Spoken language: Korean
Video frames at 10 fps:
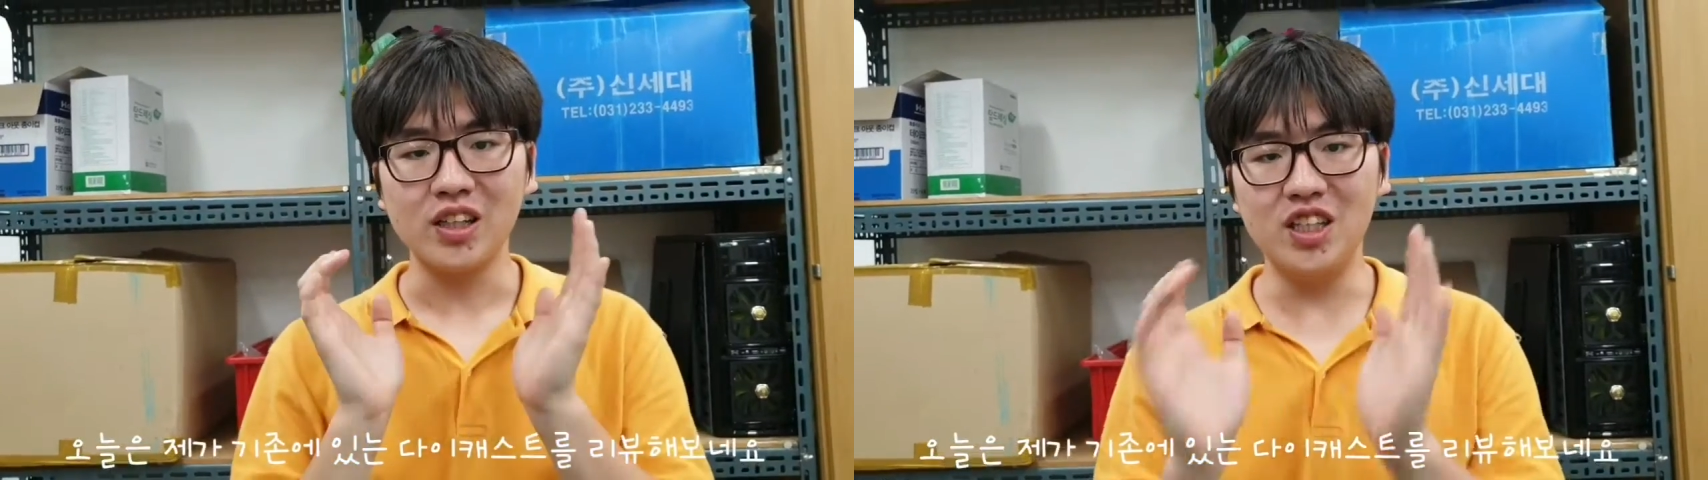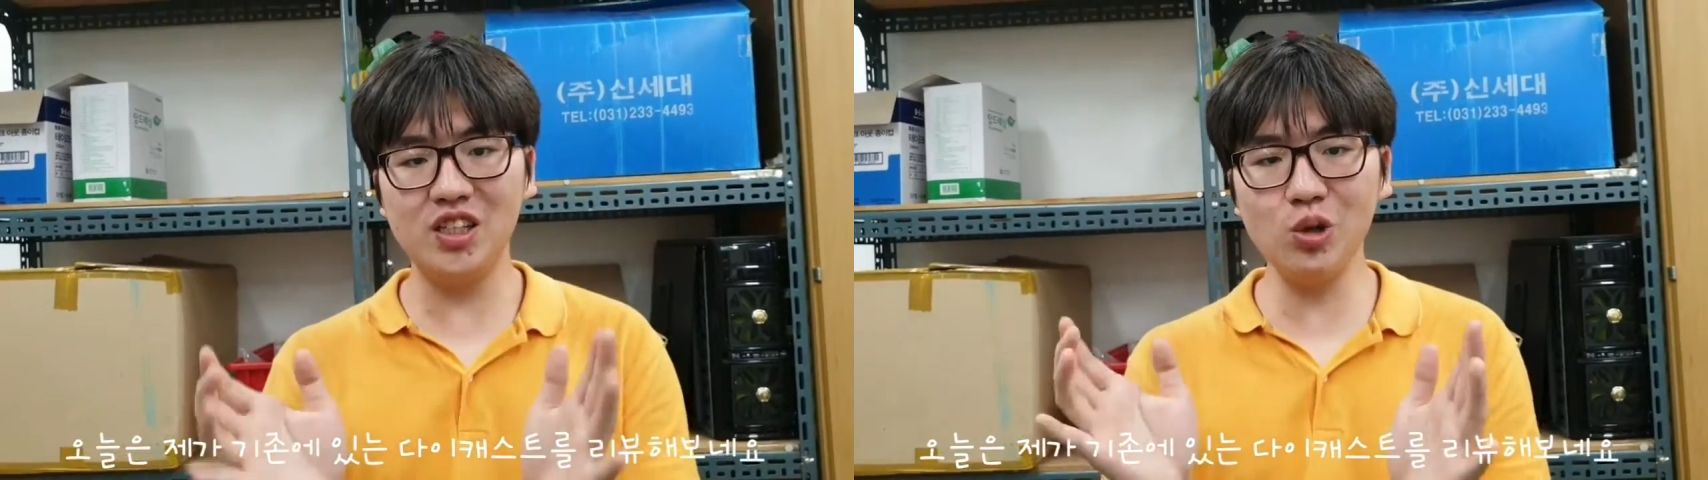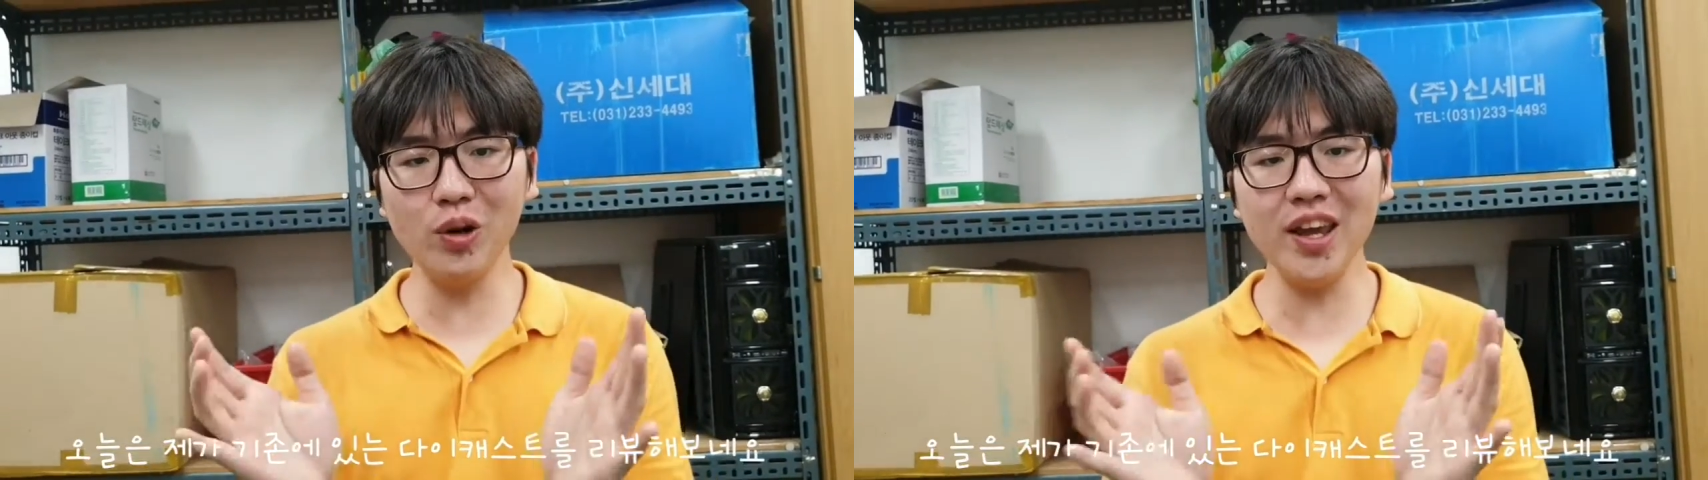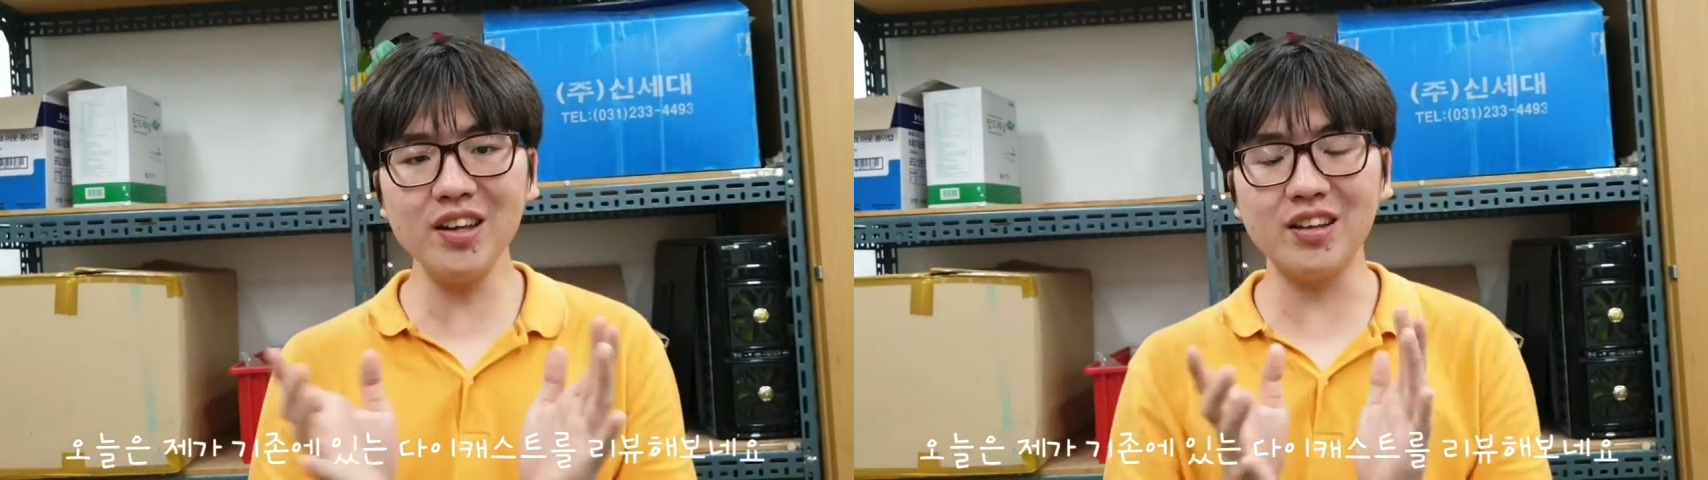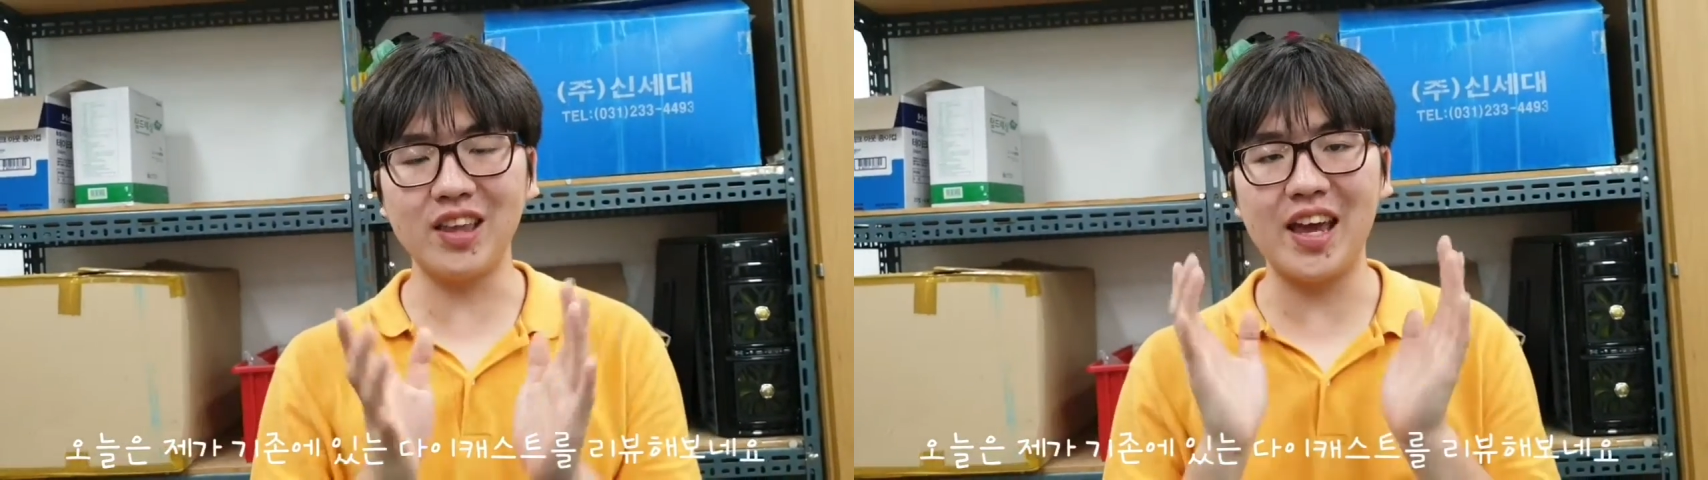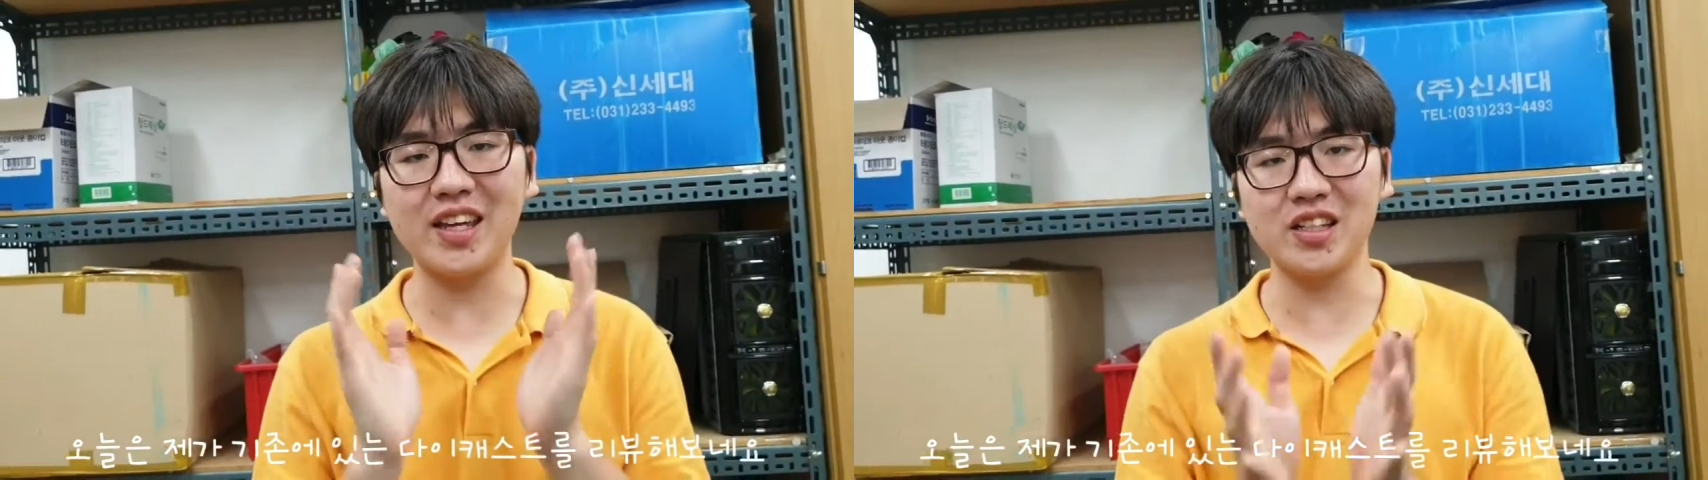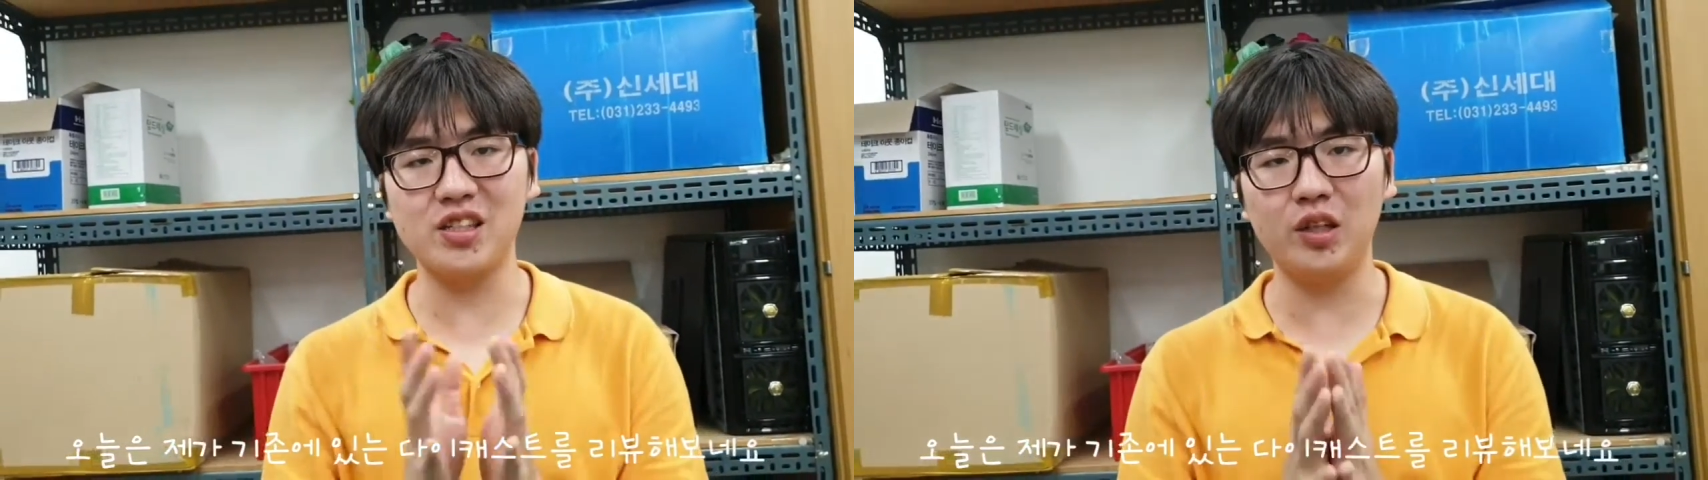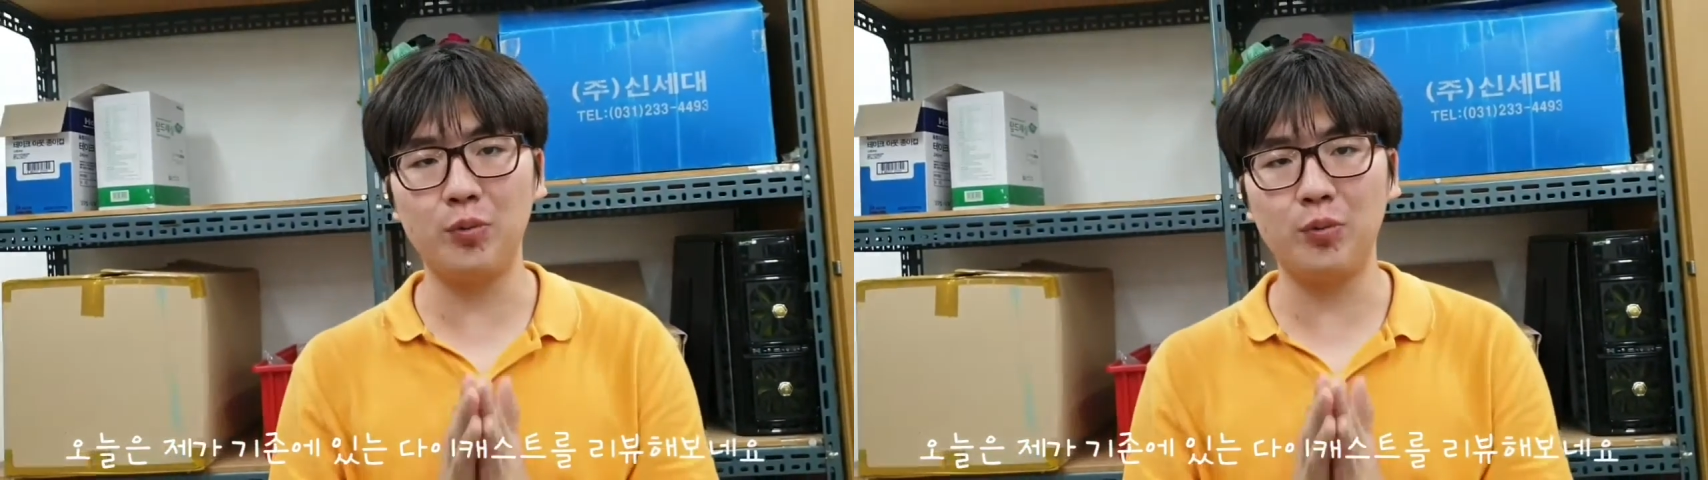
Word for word: 기존에 있는 다이캐스트